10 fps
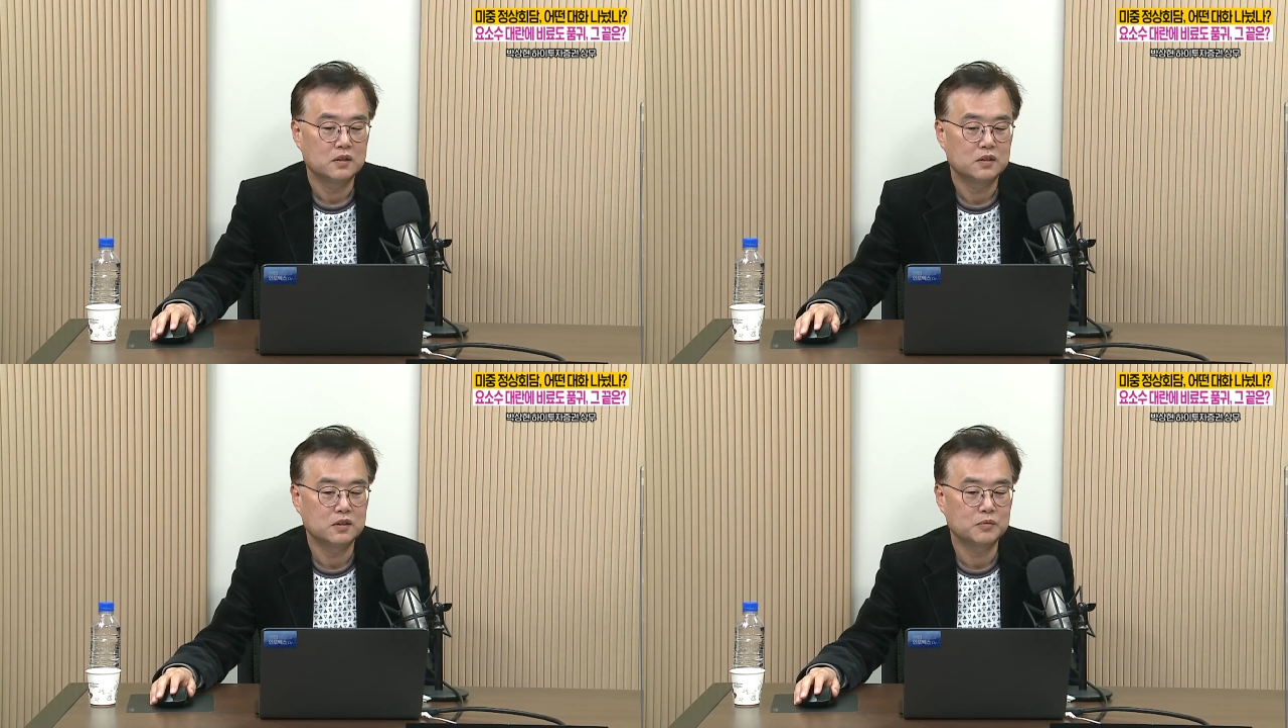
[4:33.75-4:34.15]

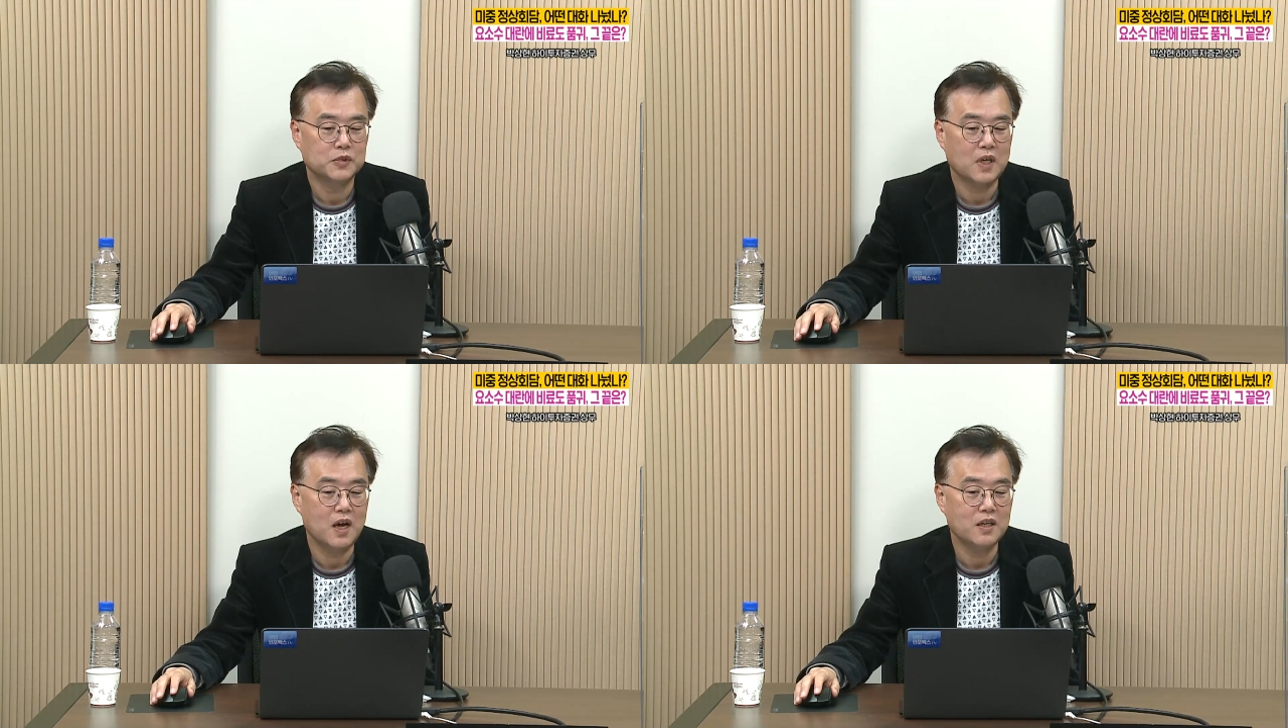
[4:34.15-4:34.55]

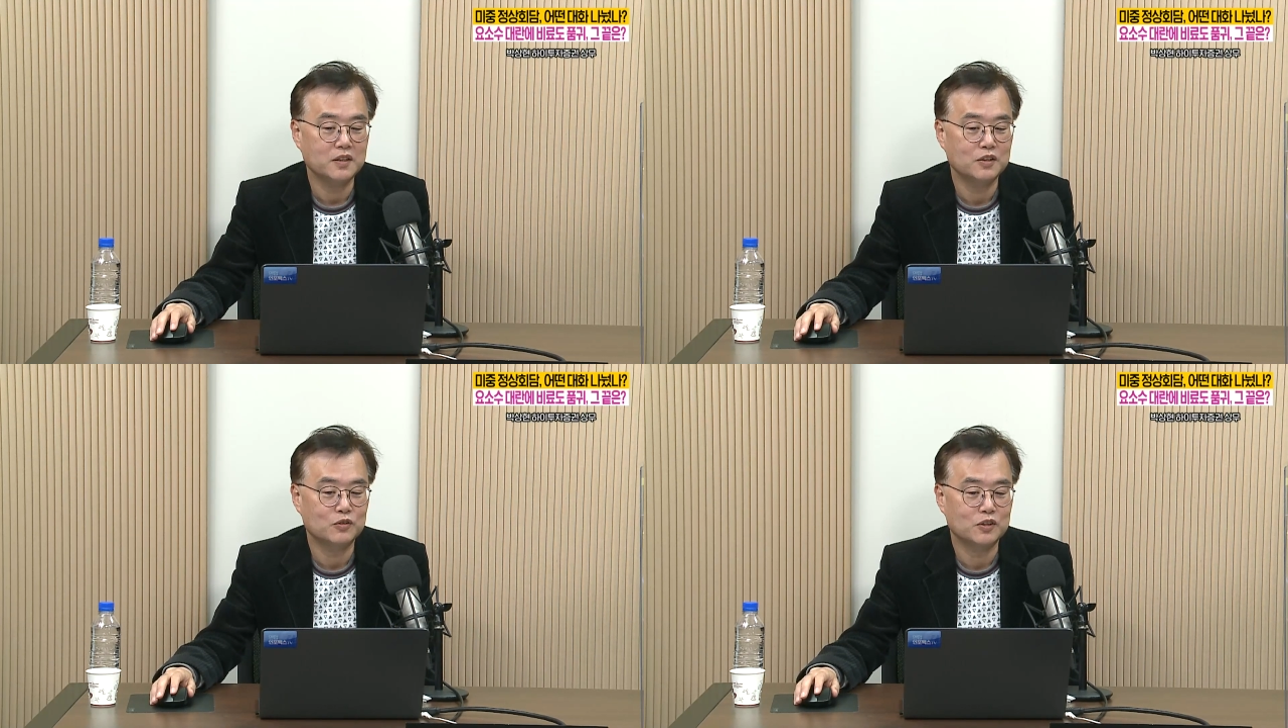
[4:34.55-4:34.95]
지금
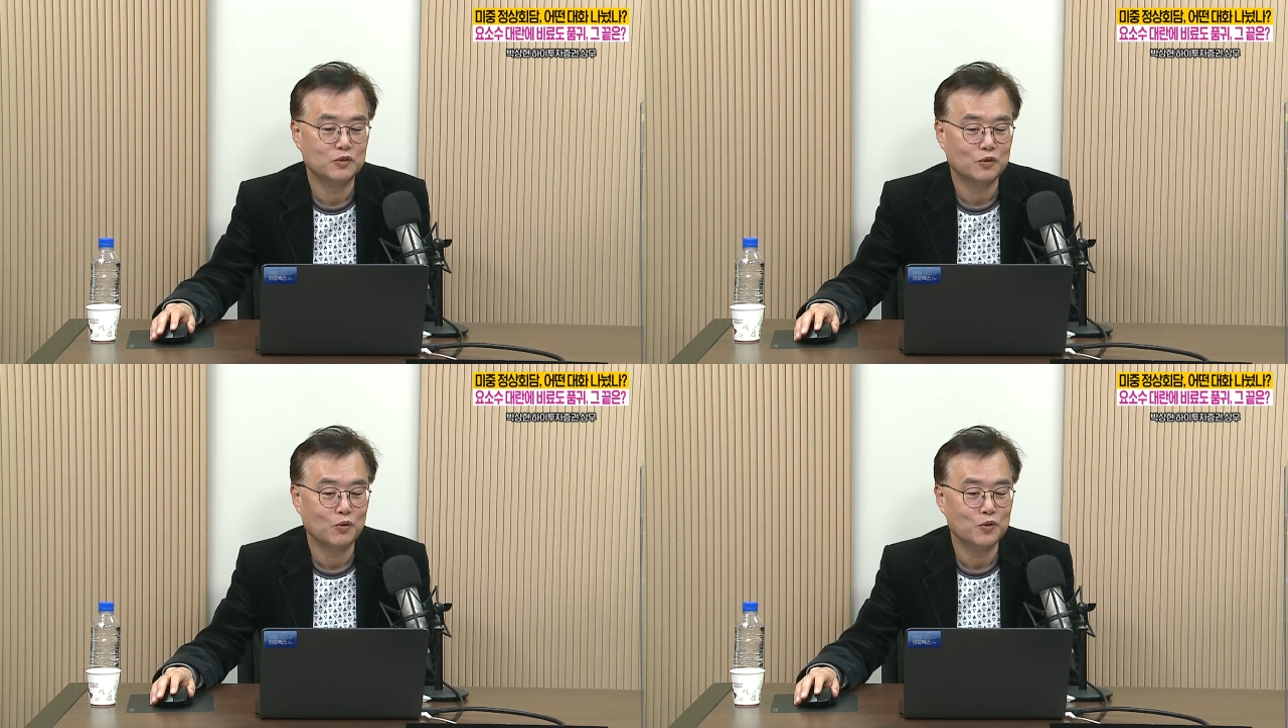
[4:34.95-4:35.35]
상황이
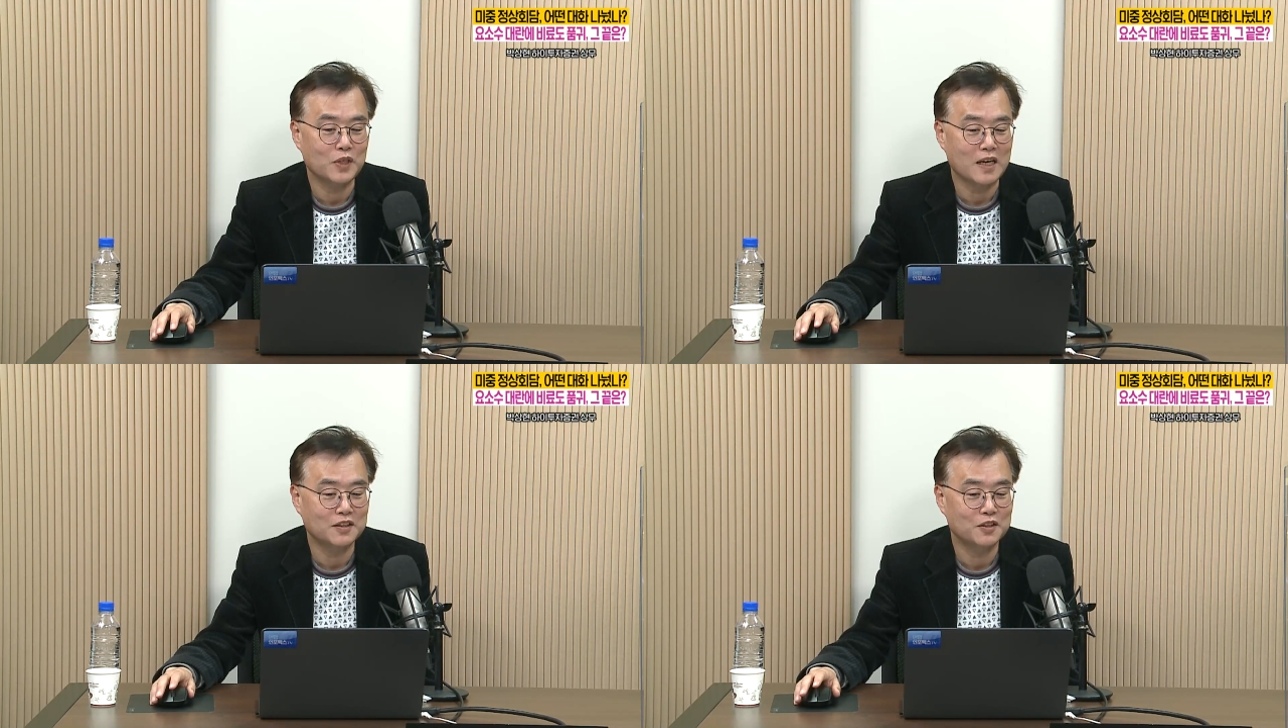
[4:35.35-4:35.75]

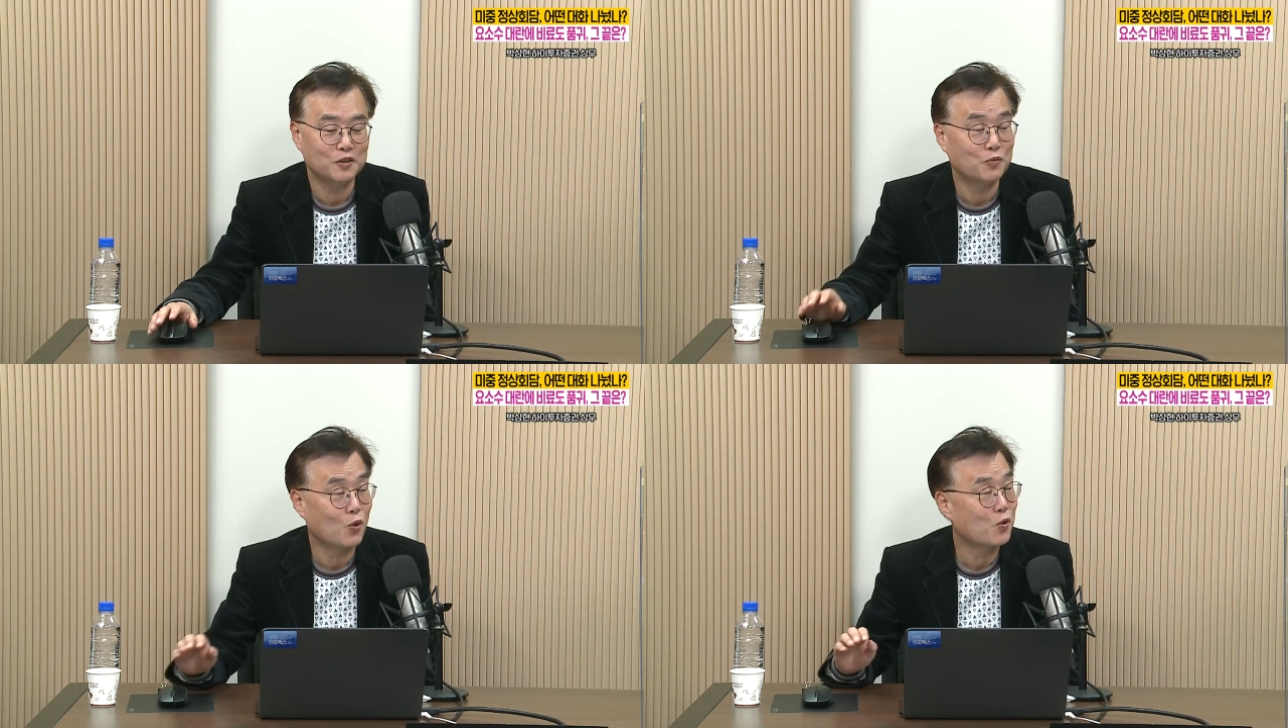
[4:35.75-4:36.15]
서로 양측이 좀